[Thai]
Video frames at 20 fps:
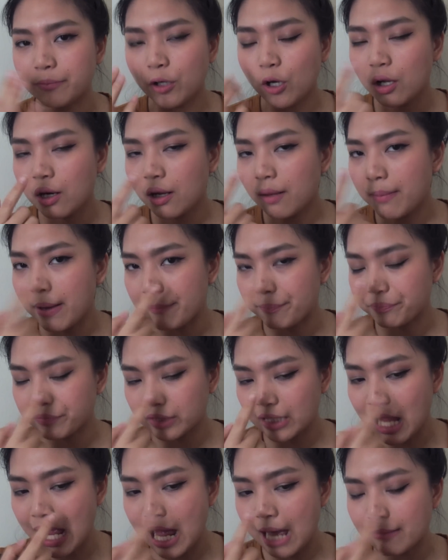ก็แบบ
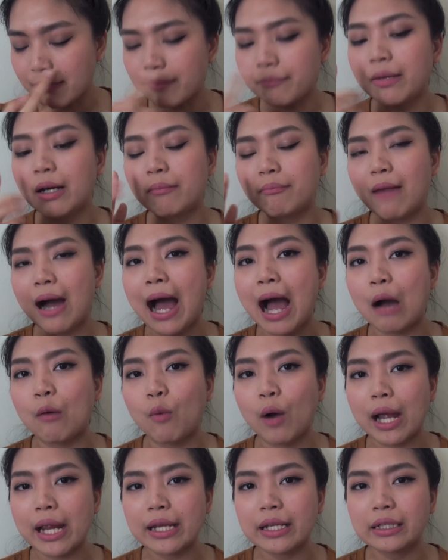ทาแบบบางๆ
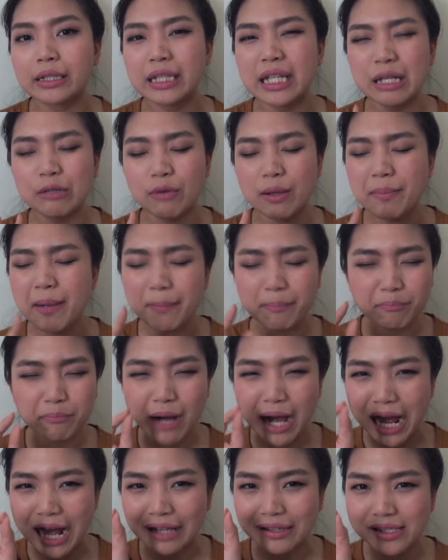ไว้ทิ้งไว้แบบ
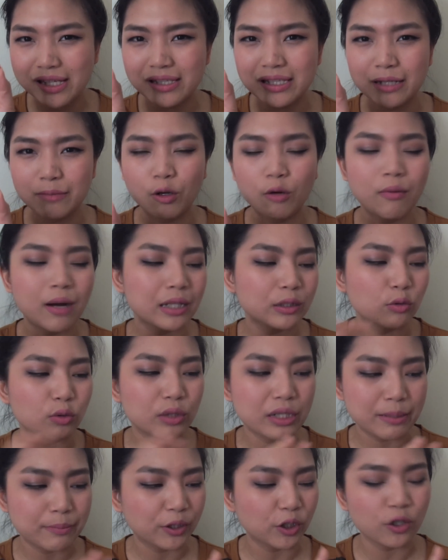บางจริงๆ เพราะว่าตัว
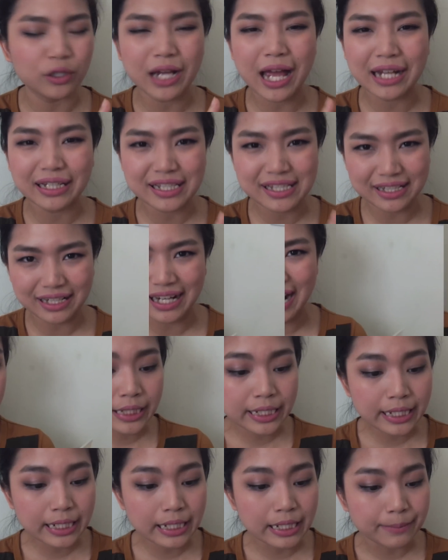นี้มันค่อนข้างจะแรง
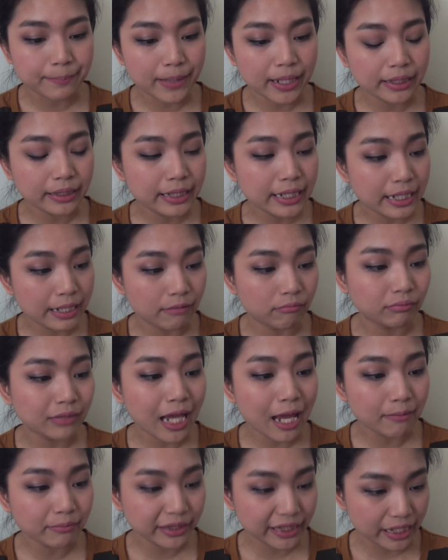ที่เป็นครีม
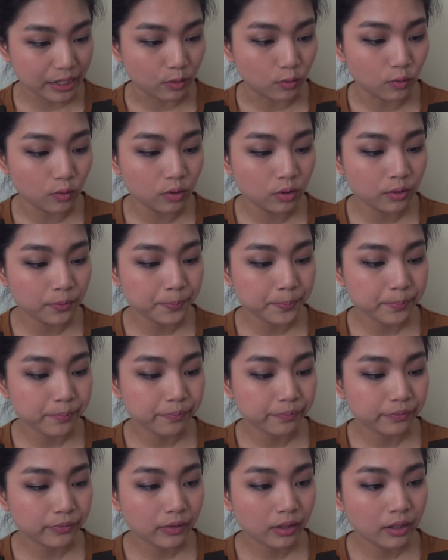แต้มสิว
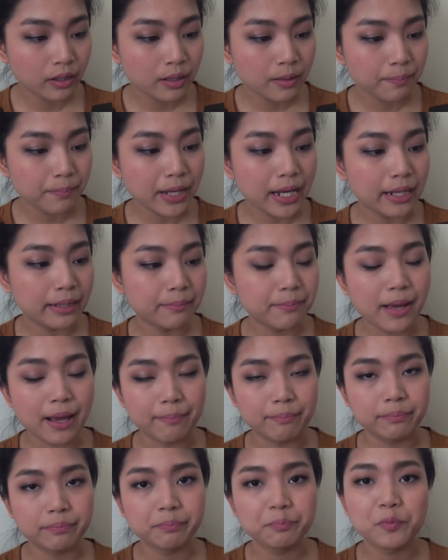เป็นแบ
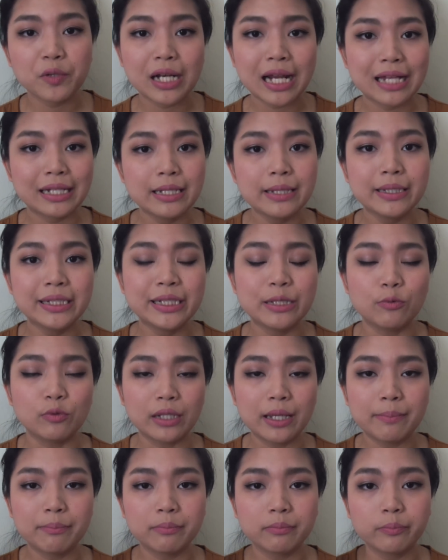บเวลาที่สิว
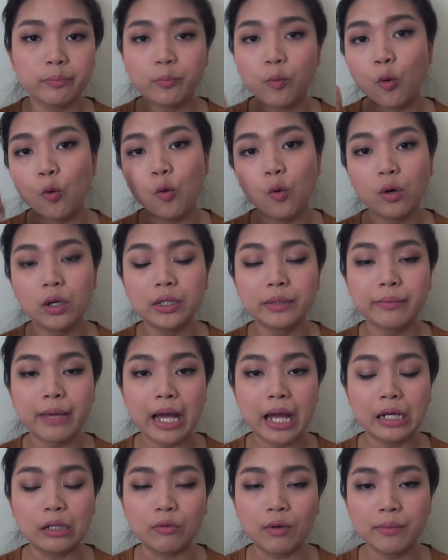แกมพุขึ้น
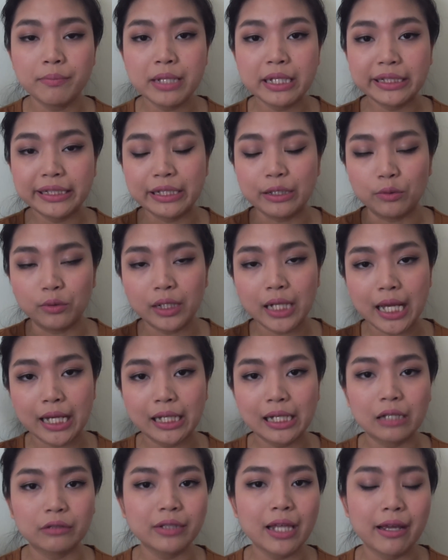มาหรือว่ามีสิวอะไร
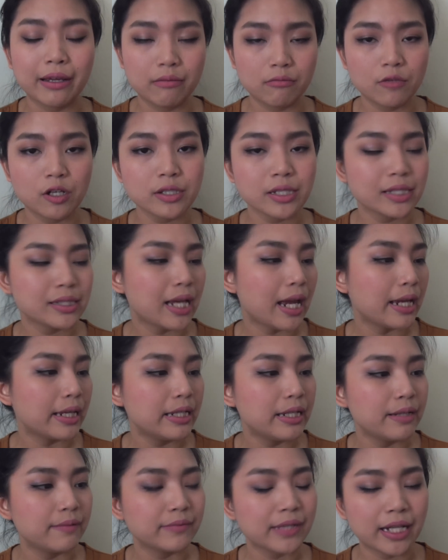ก็แล้ว แต่แกมก็จะใช้
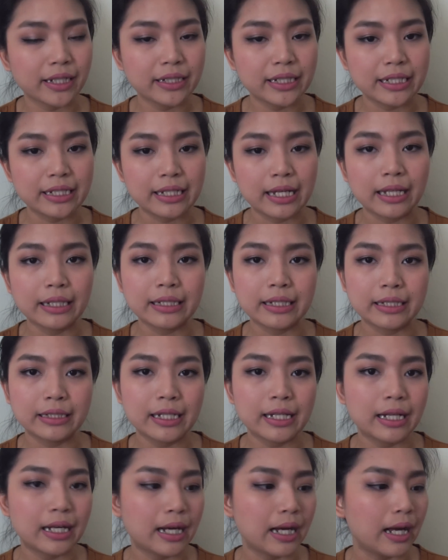ครีมยันฮีอันนี้
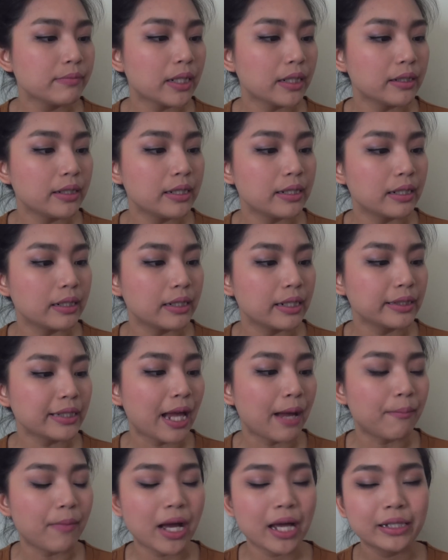เนี่ยค่ะยันฮีอันนี้
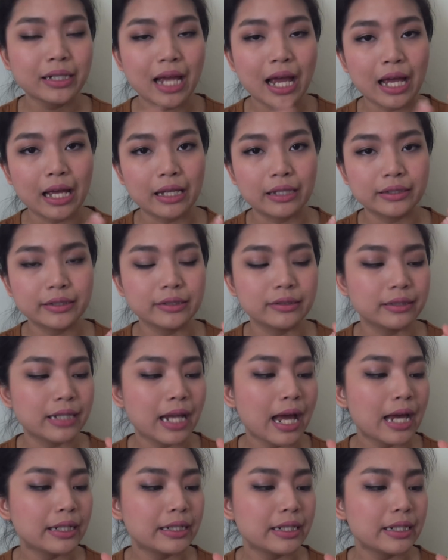สามารถหาซื้อ
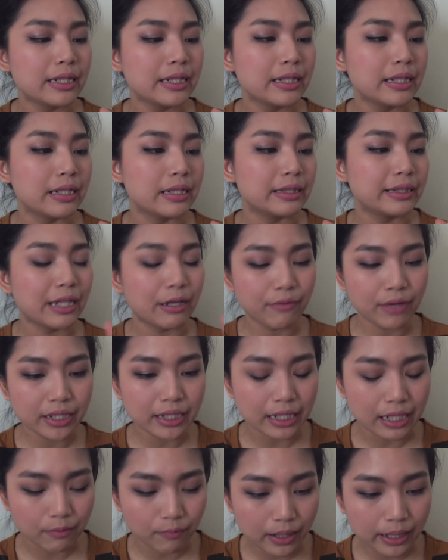ได้ที่เซเว่น
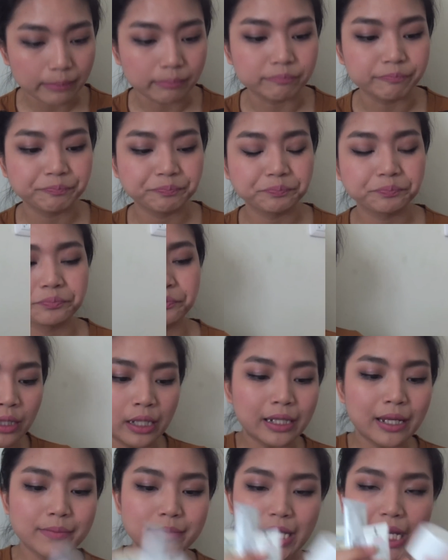อีเลฟเว่นไอพวก
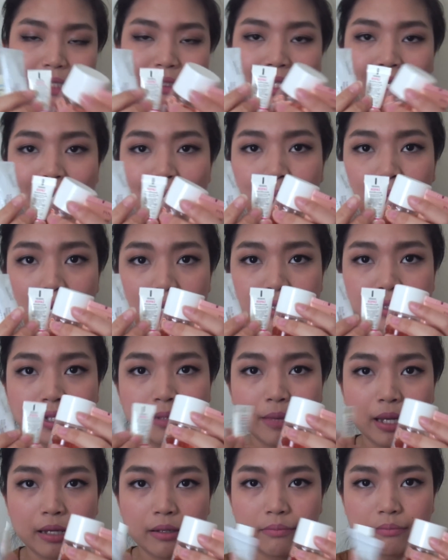เนี้ยแกมใช้สลับกัน
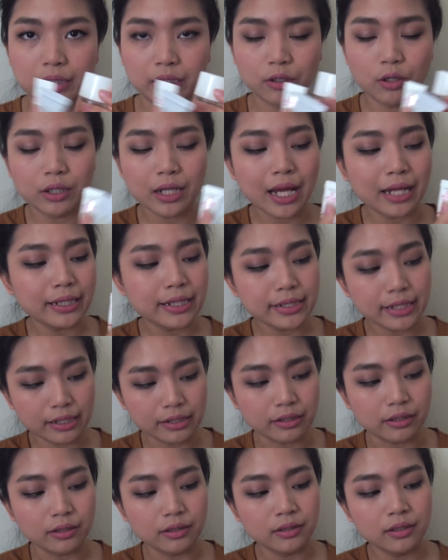ใช่ไหม มันค่อนข้างที่จะ
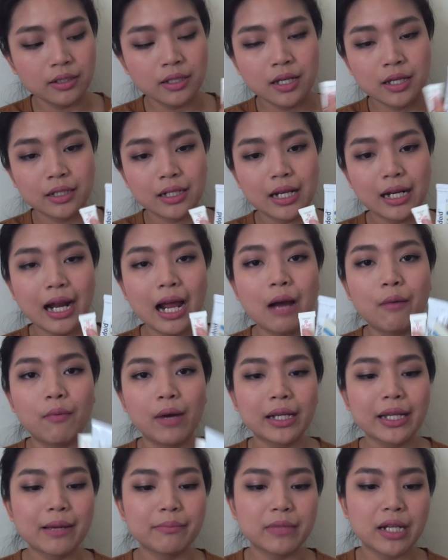เยอะ ถ้าถาม
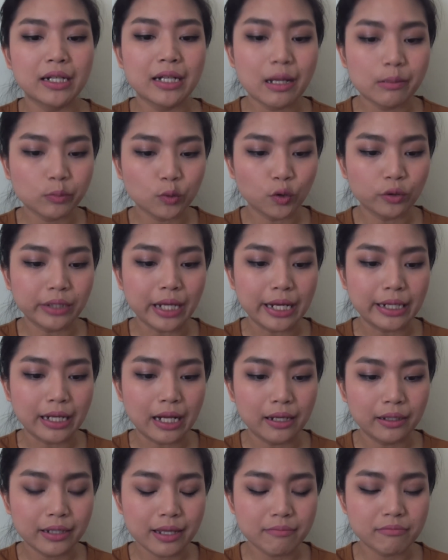ว่าแกมแนะนำตัวไหน
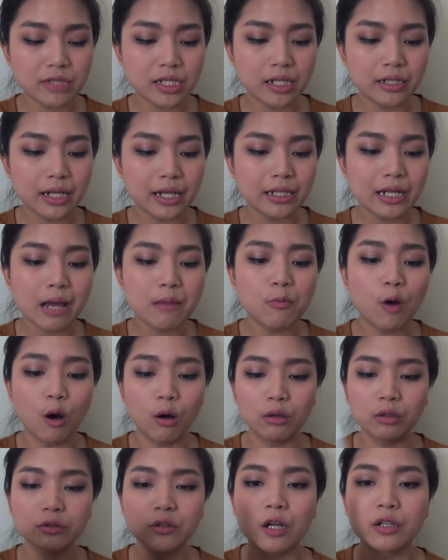นะแกมจะแนะนำข
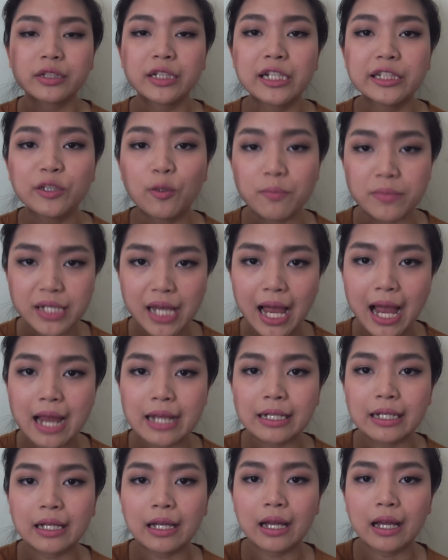องดรสมชาย
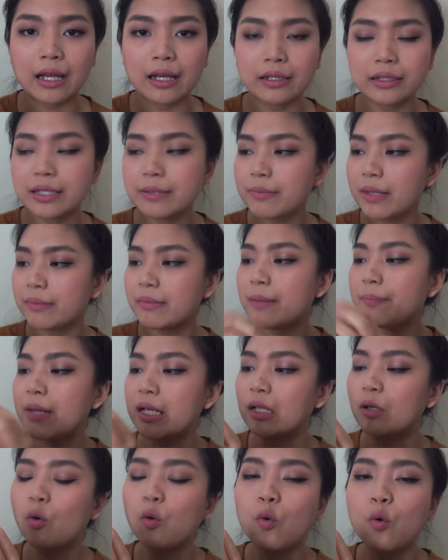นะคะ ที่มันมา
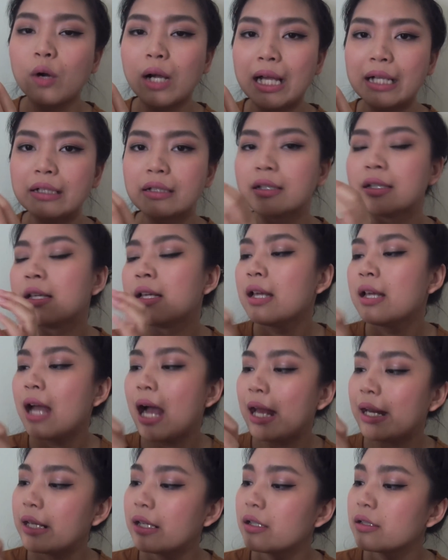เป็นคู่กัน
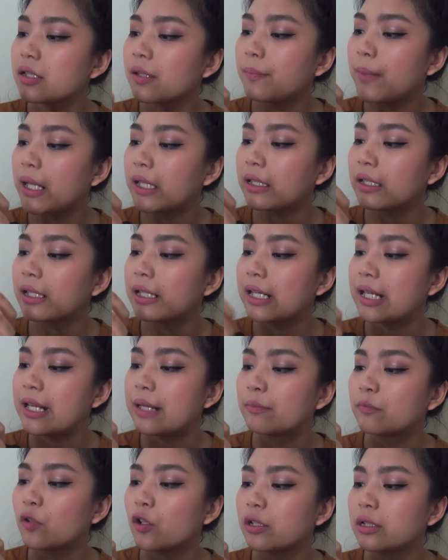อันนี้คือจะเป็นค
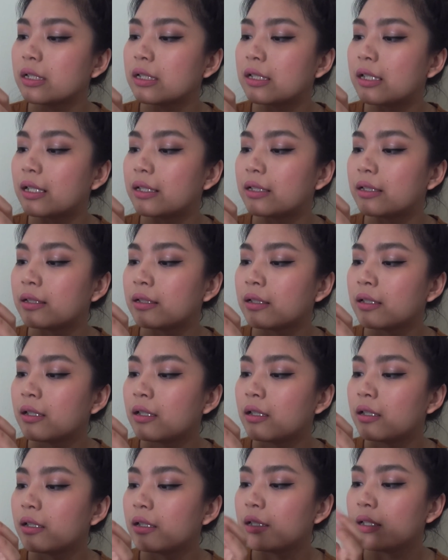รีมลดเลือน
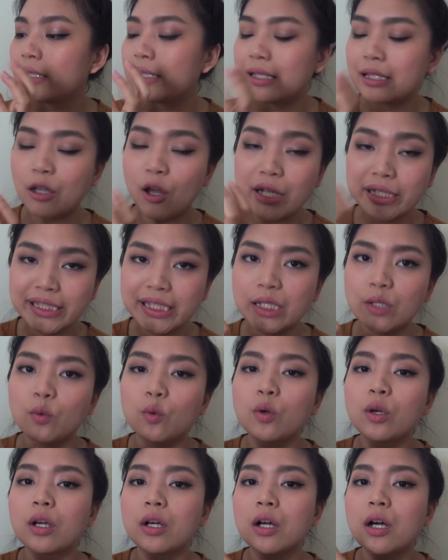รอยสิว
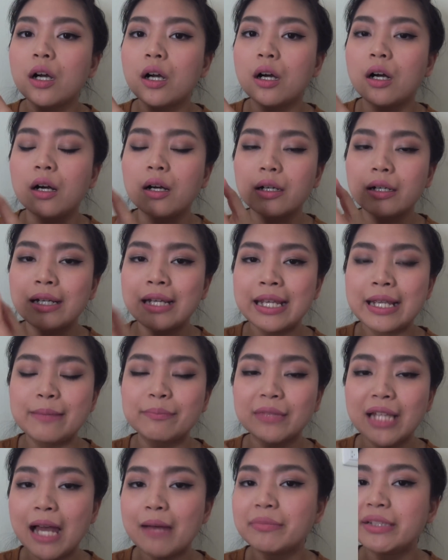แล้วก็ครี
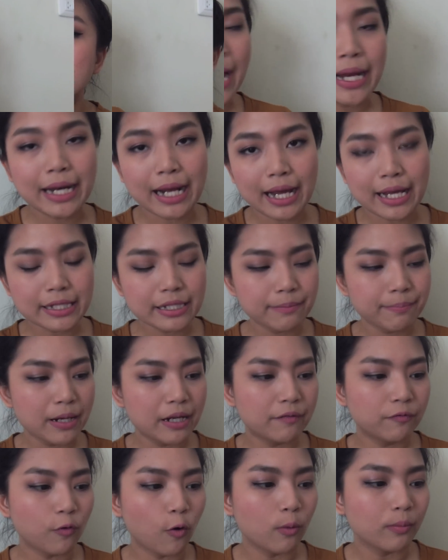มแต้มไปนะคะ จะ
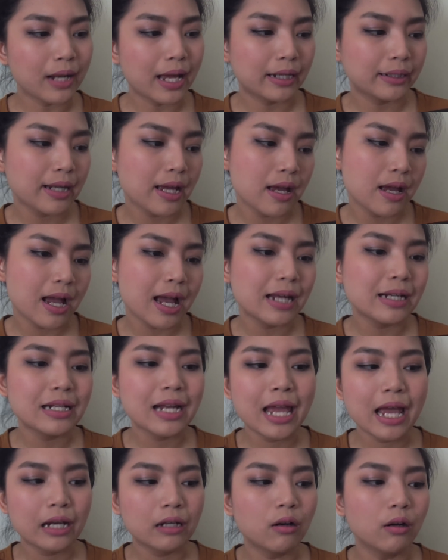เป็นโฟมล้างหน้าอัน
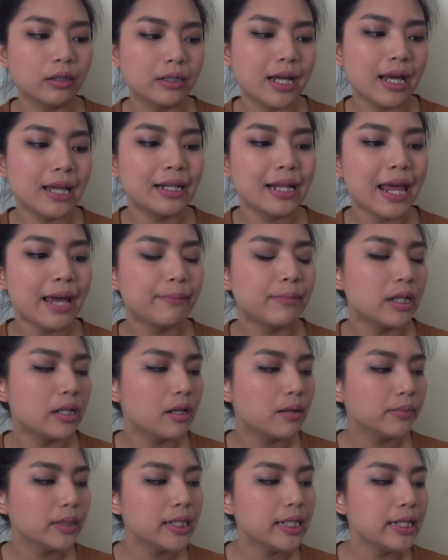แรกก่อนอันแรกมา
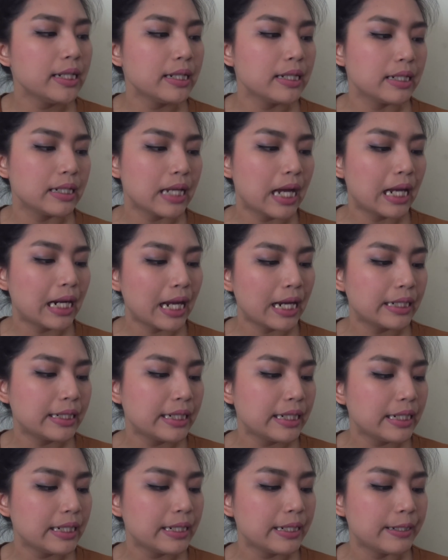เริ่มที่อะไร
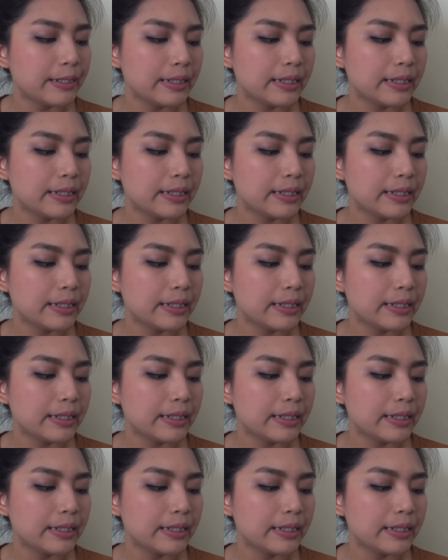ที่